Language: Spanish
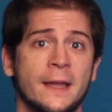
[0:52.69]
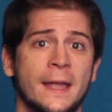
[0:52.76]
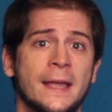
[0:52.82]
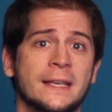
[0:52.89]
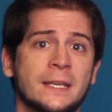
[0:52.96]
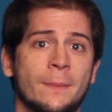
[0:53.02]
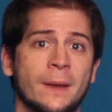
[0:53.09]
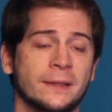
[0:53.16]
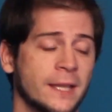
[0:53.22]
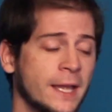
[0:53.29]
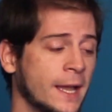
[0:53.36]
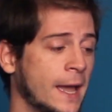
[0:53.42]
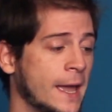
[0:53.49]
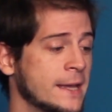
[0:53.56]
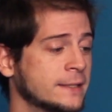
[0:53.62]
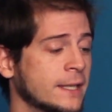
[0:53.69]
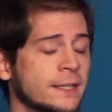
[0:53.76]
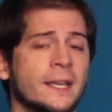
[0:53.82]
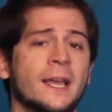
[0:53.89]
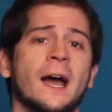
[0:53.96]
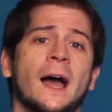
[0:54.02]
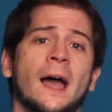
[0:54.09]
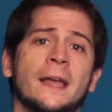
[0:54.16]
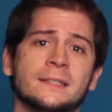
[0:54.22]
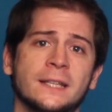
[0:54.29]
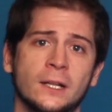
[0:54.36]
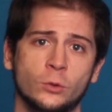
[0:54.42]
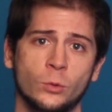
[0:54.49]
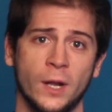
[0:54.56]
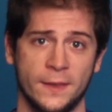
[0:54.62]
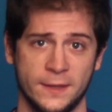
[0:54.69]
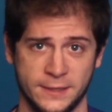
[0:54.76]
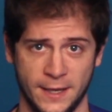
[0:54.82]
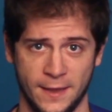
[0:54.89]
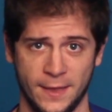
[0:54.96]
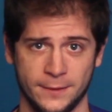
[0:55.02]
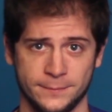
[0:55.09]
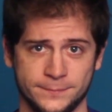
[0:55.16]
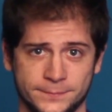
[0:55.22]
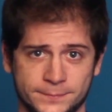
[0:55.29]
y se mantenga estática a esa altura deseada.